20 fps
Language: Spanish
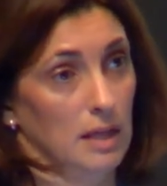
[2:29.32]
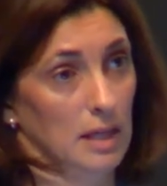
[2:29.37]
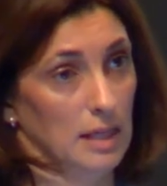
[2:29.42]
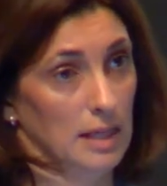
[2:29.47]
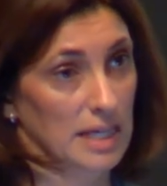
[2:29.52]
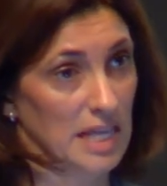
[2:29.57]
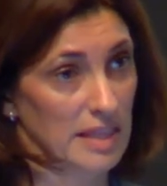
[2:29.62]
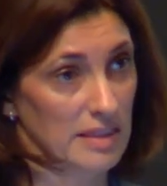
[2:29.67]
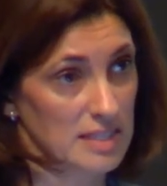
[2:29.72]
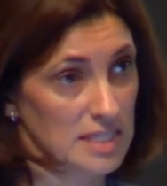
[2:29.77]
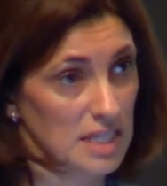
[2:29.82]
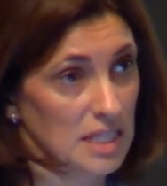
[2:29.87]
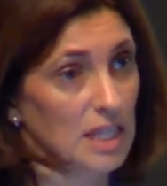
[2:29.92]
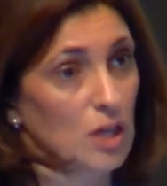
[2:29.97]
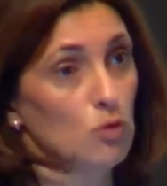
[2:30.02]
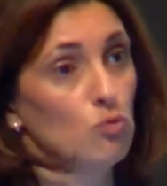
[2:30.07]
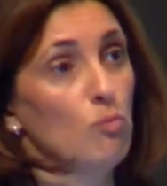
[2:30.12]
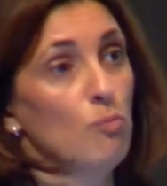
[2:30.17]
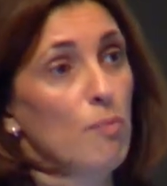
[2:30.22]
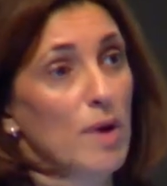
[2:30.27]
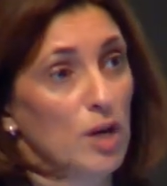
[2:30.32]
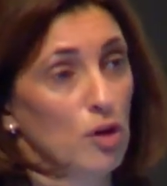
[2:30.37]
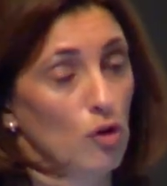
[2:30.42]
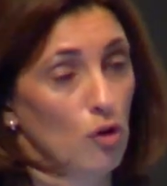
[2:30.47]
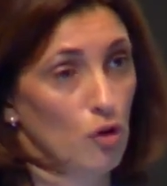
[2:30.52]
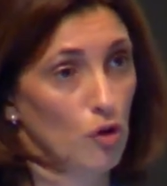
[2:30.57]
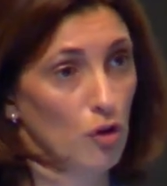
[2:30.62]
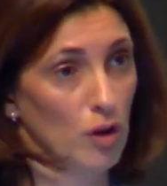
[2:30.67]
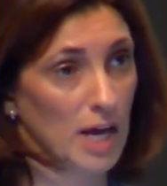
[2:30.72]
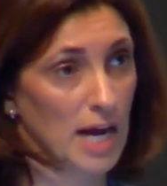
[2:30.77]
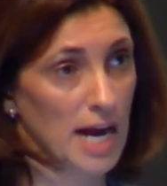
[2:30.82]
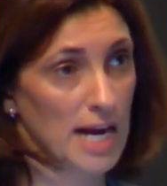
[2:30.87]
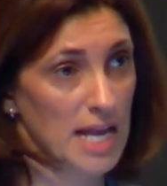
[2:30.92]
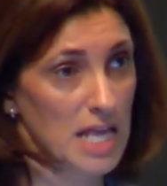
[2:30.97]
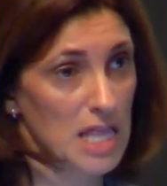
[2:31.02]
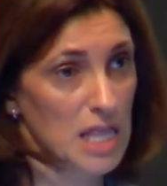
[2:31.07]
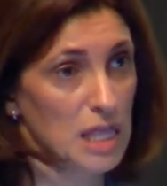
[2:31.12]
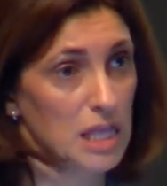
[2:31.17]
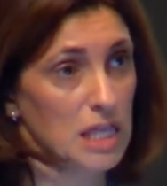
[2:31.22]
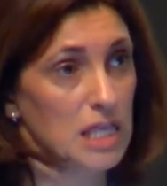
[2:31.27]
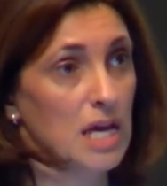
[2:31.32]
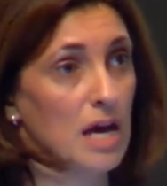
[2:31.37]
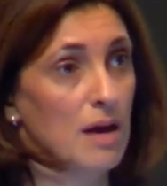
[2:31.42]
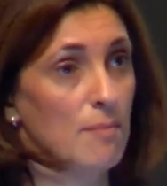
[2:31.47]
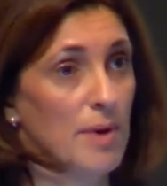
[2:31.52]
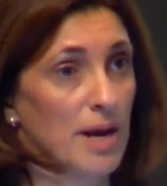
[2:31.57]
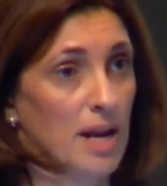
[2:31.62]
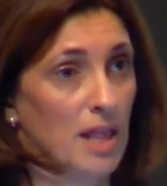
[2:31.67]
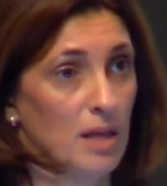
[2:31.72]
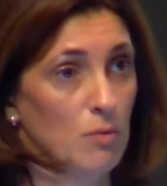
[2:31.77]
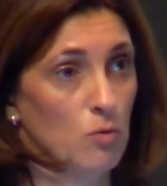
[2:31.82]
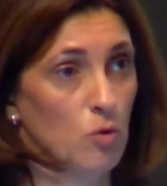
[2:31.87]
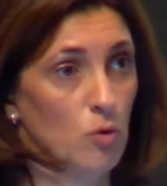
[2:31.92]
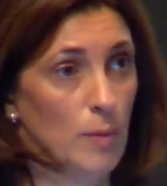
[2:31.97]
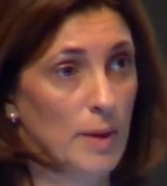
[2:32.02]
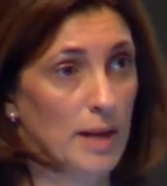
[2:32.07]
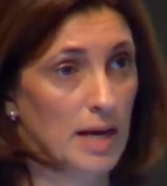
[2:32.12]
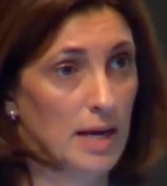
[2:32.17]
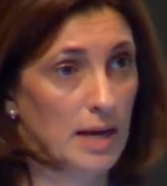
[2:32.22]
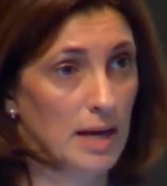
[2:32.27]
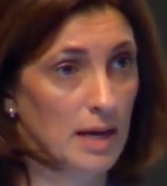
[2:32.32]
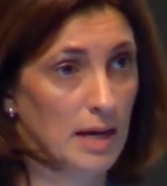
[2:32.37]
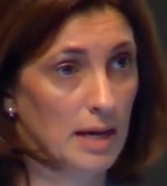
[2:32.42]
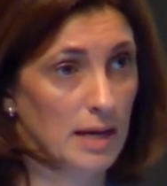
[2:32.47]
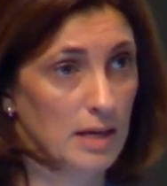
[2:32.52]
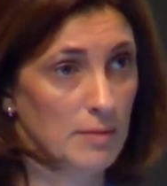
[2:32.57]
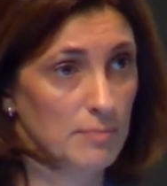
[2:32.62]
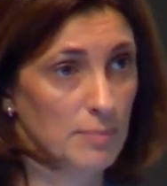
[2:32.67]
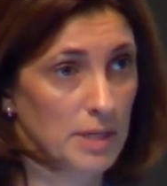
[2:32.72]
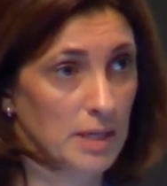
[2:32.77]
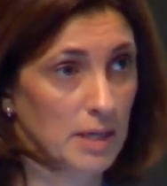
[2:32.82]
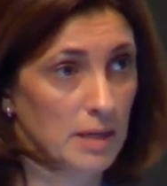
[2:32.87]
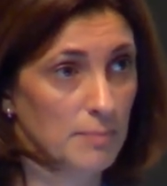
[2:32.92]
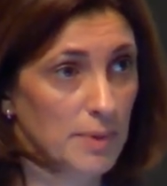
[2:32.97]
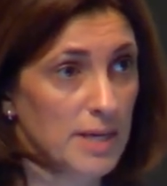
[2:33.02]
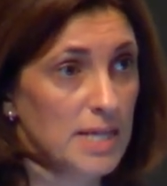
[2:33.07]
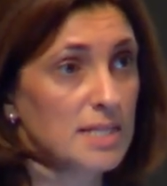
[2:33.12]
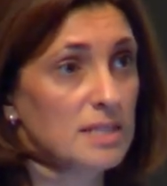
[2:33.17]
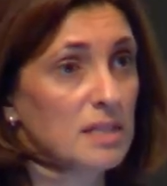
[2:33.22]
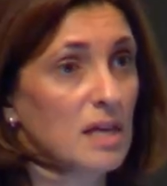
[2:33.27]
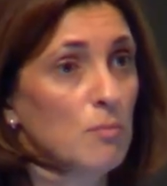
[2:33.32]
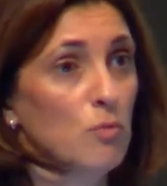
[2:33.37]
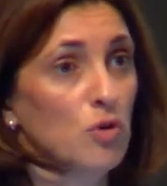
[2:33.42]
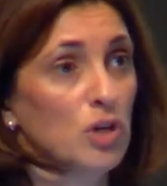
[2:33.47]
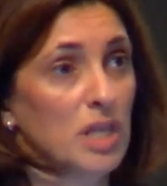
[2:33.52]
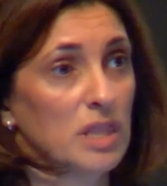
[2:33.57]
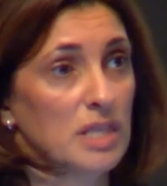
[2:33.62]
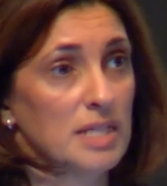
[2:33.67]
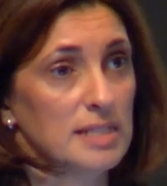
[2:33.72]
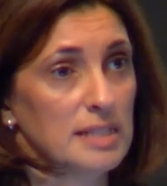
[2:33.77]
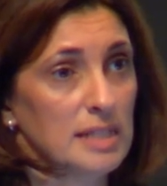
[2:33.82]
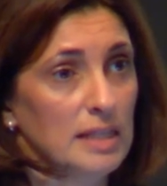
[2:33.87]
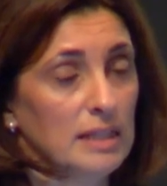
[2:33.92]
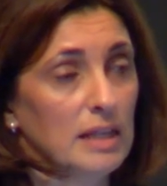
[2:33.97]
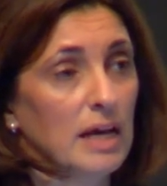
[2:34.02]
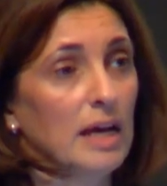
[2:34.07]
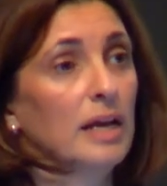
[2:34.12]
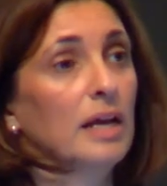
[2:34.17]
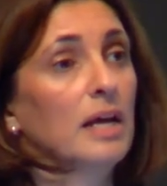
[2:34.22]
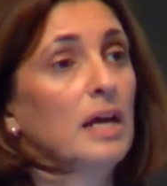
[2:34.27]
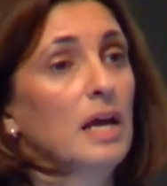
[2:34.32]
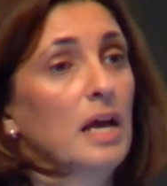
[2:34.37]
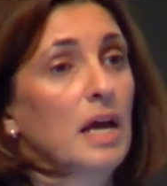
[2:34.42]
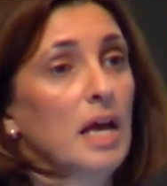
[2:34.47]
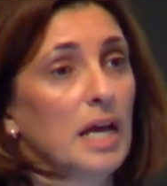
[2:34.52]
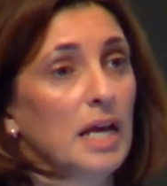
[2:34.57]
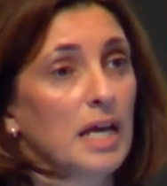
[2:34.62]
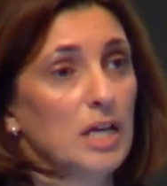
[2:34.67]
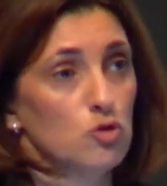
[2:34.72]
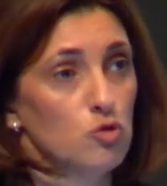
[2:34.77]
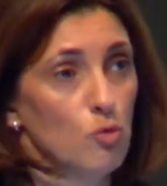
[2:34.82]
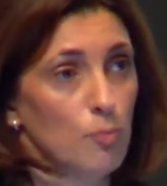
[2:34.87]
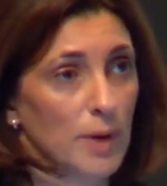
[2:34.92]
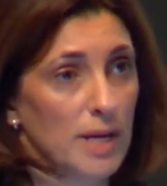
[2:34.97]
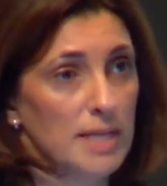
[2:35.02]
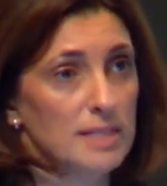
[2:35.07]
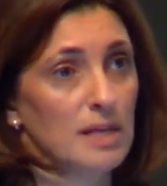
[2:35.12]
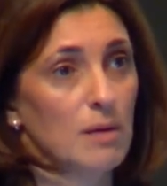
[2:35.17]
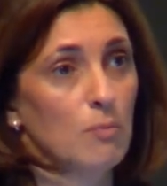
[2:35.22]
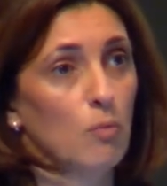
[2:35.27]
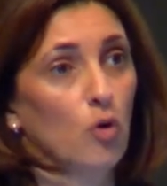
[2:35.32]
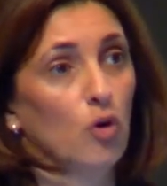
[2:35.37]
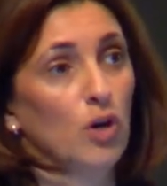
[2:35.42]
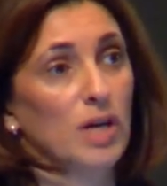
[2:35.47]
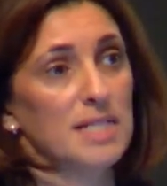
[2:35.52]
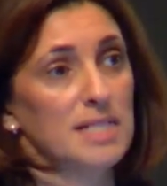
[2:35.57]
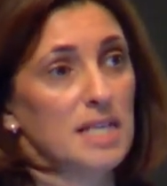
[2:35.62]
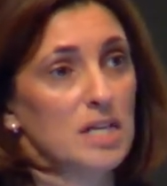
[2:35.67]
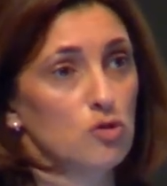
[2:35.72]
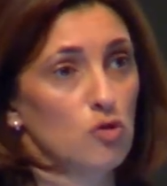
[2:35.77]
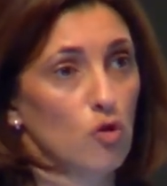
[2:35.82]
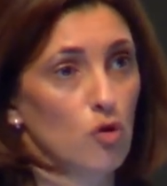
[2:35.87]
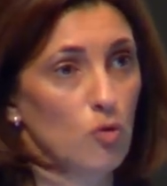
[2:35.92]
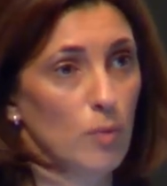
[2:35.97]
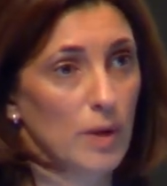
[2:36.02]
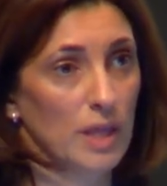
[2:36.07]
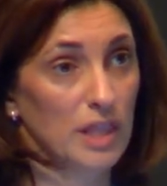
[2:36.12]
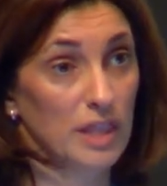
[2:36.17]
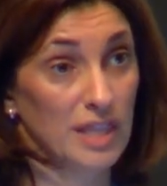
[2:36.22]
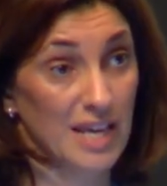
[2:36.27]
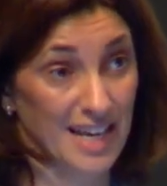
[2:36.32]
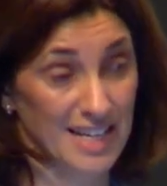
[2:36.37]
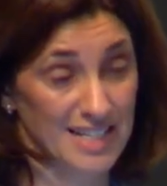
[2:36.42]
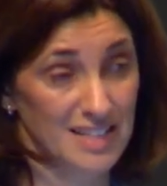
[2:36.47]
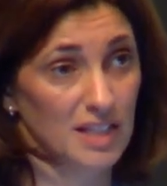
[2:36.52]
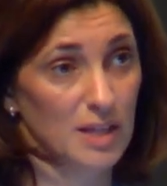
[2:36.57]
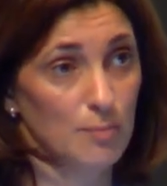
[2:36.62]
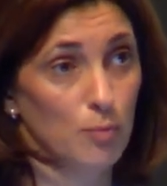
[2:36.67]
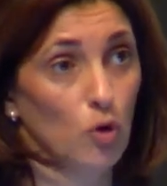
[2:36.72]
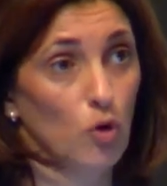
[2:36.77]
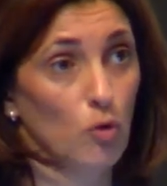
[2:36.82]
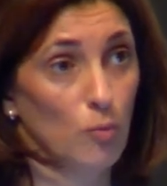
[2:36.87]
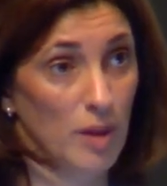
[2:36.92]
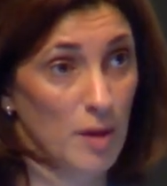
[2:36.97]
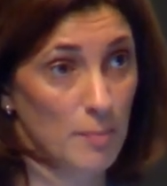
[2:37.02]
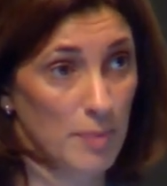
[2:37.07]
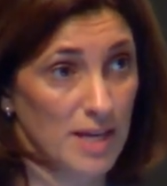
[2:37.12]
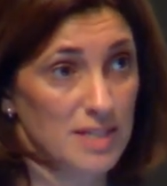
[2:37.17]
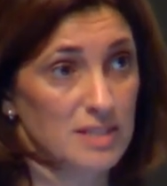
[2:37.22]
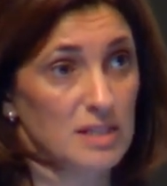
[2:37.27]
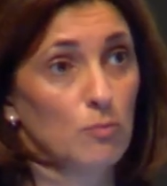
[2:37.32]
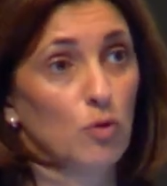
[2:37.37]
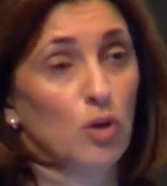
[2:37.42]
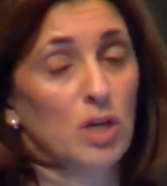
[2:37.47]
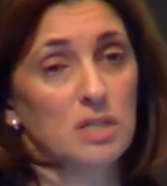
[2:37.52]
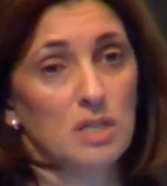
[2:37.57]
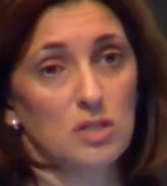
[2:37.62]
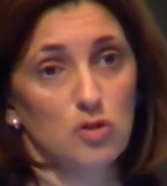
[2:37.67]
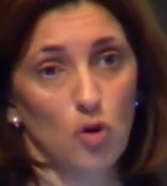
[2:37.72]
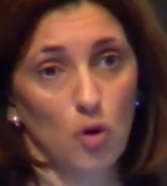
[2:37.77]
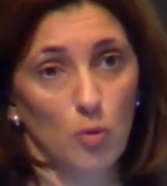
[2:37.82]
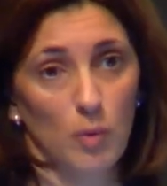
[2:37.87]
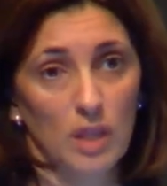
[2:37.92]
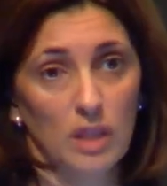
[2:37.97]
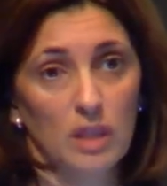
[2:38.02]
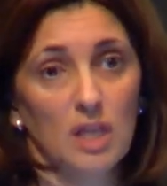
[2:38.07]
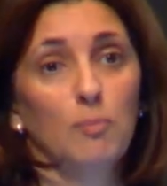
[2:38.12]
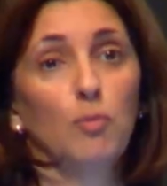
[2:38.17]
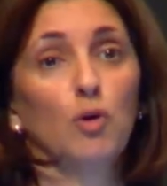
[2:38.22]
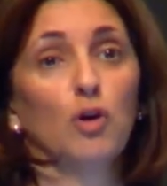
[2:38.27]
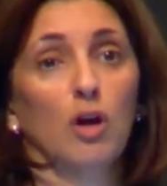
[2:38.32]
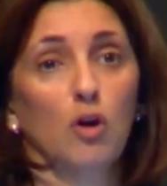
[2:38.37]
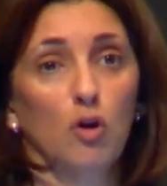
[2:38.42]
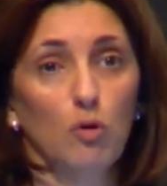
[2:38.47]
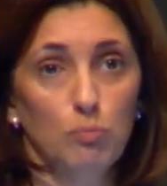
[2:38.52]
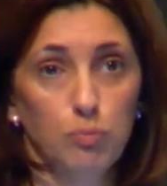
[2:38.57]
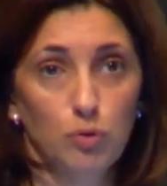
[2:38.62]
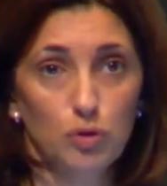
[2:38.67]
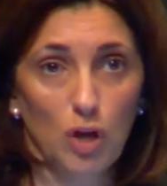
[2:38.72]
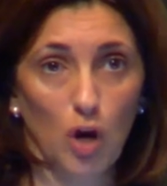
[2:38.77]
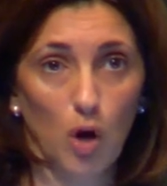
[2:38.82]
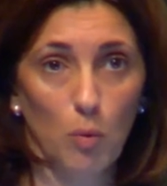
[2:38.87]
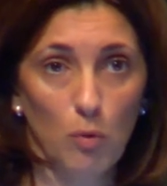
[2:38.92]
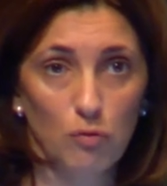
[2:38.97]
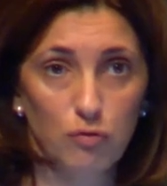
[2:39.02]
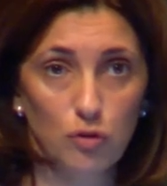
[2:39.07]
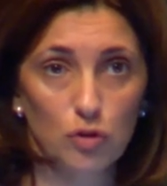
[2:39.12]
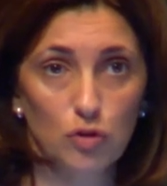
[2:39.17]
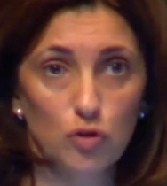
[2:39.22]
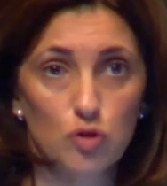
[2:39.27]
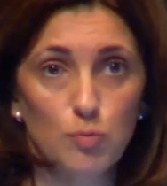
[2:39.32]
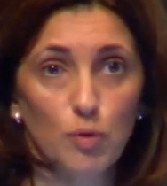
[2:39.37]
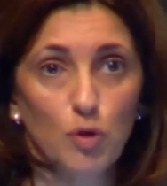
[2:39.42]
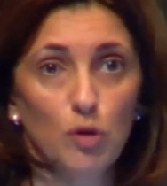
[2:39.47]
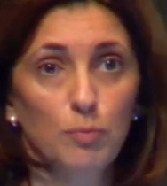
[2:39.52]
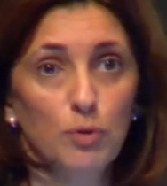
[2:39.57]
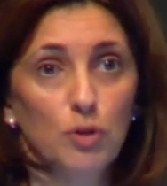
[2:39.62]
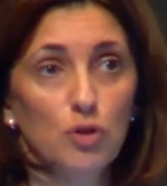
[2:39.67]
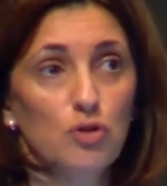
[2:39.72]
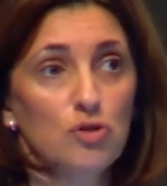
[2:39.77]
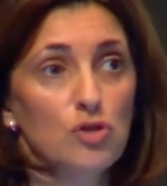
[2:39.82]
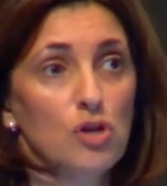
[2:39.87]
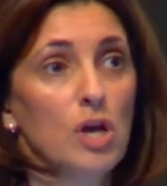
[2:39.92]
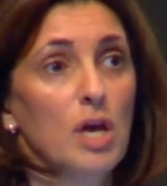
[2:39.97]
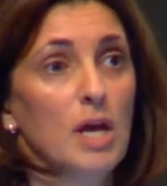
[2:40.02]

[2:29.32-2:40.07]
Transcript: necesitan un periodo de carencia para devolver el, préstamo, necesitan que su préstamo les dé solvencia, que este tipo de préstamo les dé solvencia porque computa como fondos propios,